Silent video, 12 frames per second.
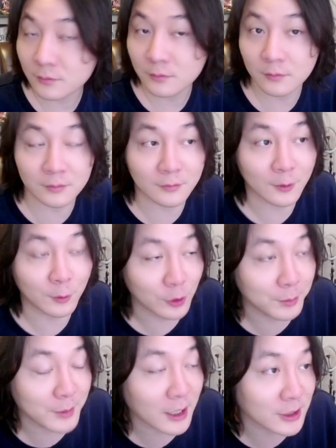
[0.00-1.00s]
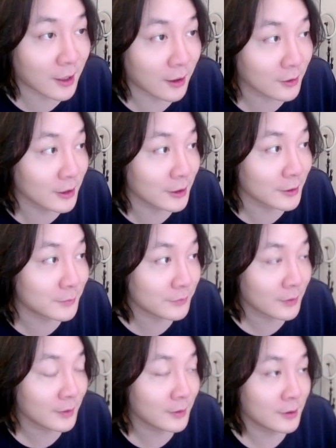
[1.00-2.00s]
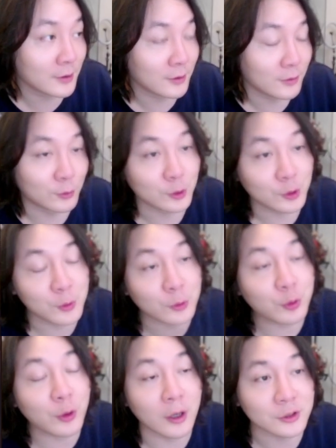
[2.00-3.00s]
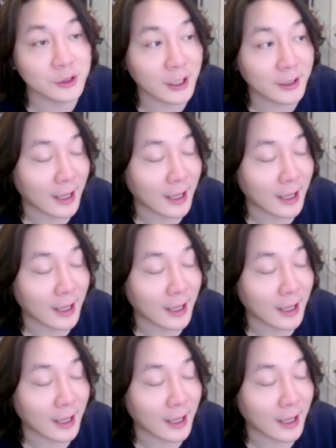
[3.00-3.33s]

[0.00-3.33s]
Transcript: 嗯，我你们要吵可以，我因为队友之间、